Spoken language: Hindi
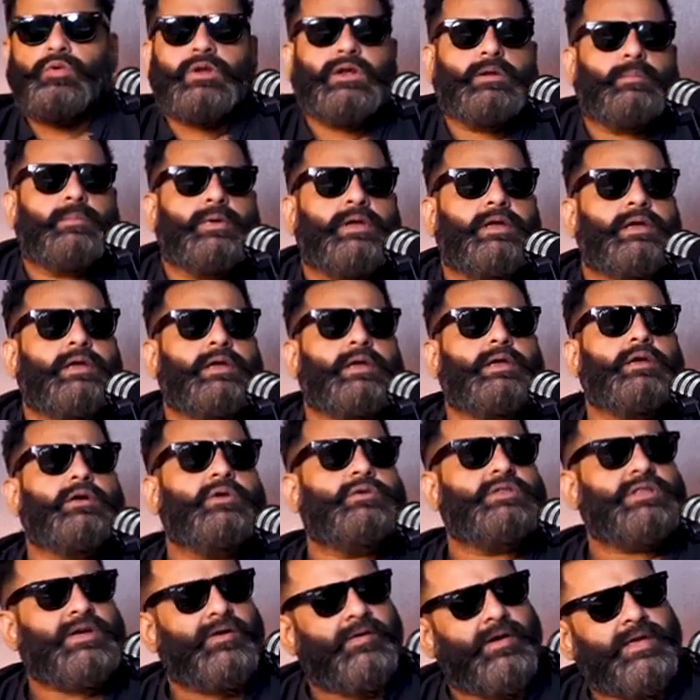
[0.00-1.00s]
होटल पे
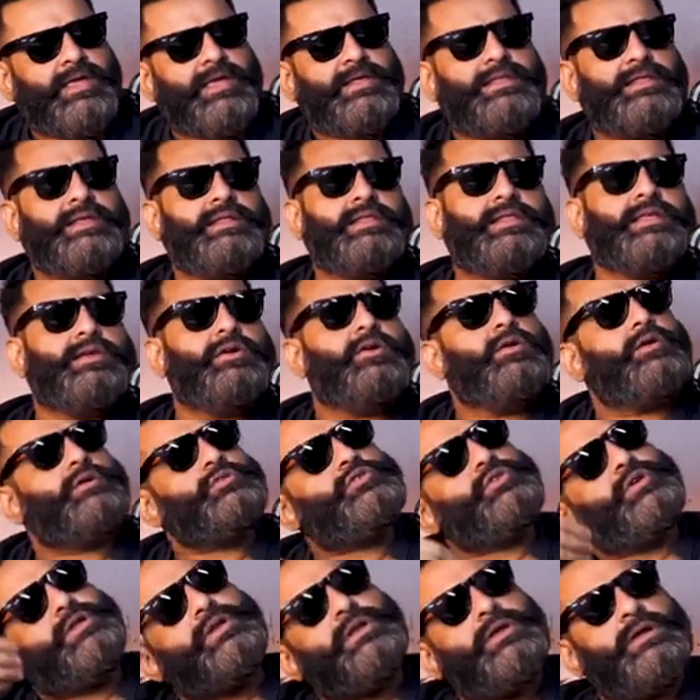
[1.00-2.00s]
दवाइयाँ देते हैं और
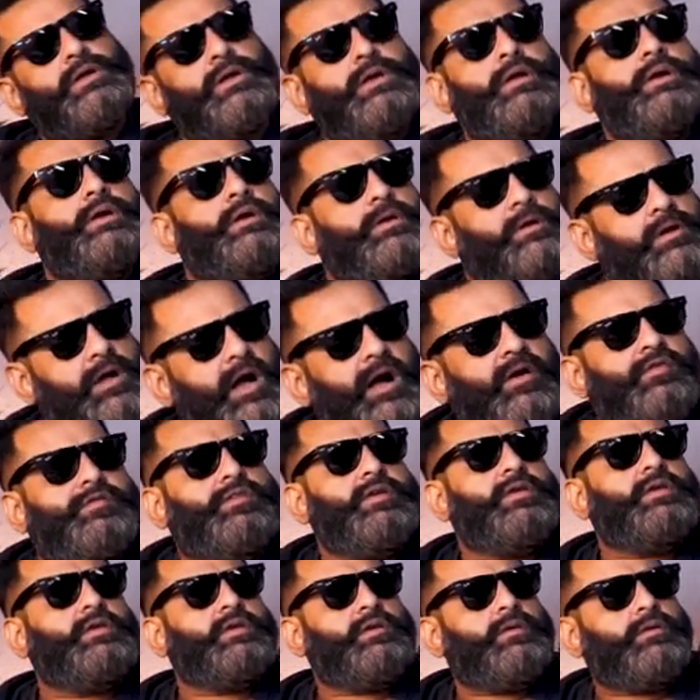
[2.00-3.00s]
जो है ना
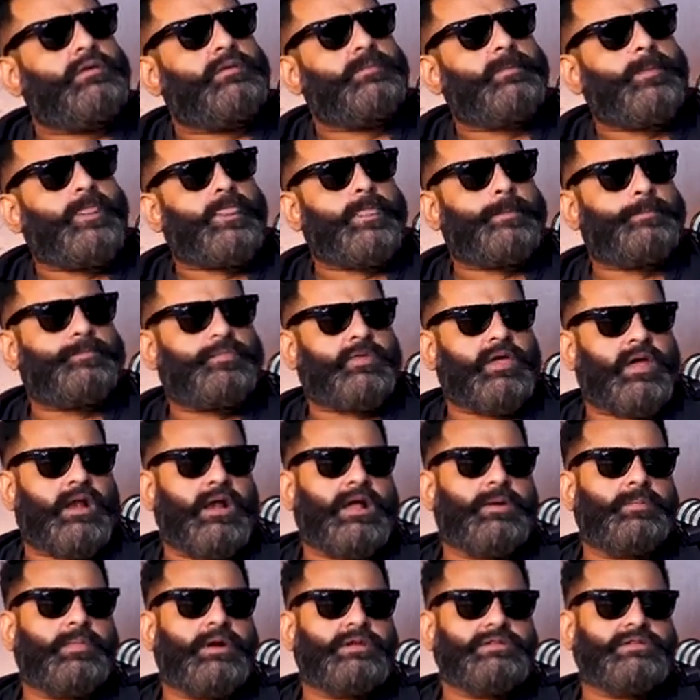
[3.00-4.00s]
काफ़ी
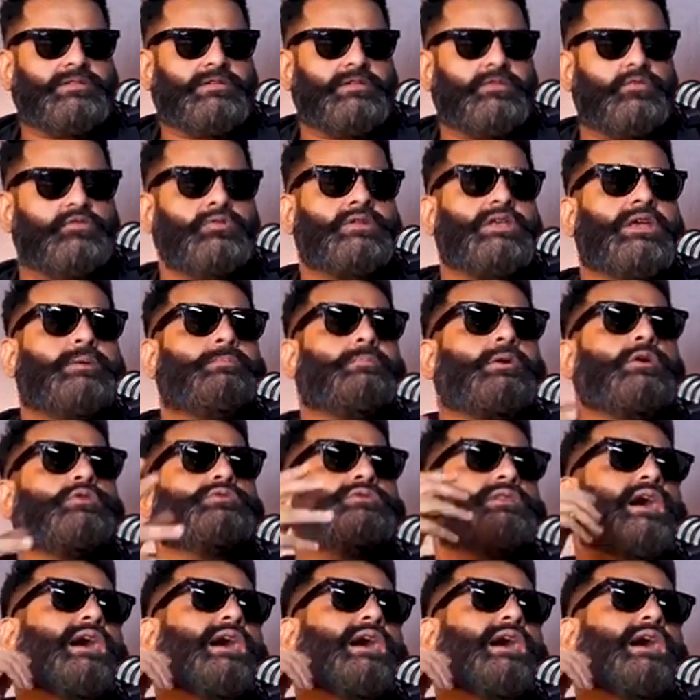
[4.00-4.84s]
आराम आ जाता है तो उनकी अम्मा को